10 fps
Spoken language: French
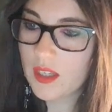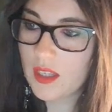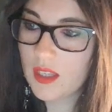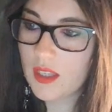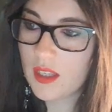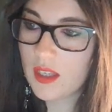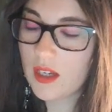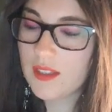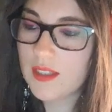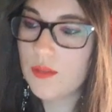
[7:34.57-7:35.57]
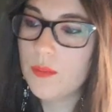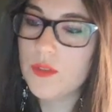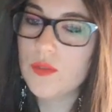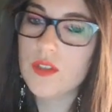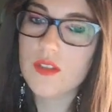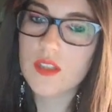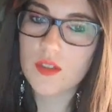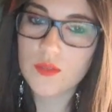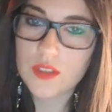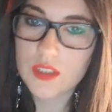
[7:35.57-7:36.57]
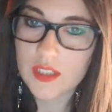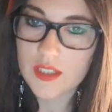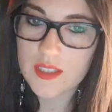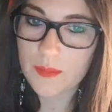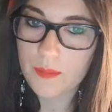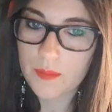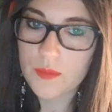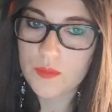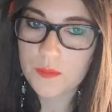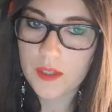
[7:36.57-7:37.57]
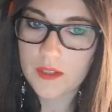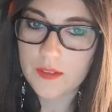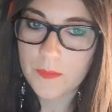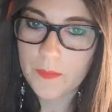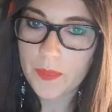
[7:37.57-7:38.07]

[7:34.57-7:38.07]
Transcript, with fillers: Et... Ah, il y a eu à 1350 aussi. J'avais zappé, mais bon, c'est pas grave.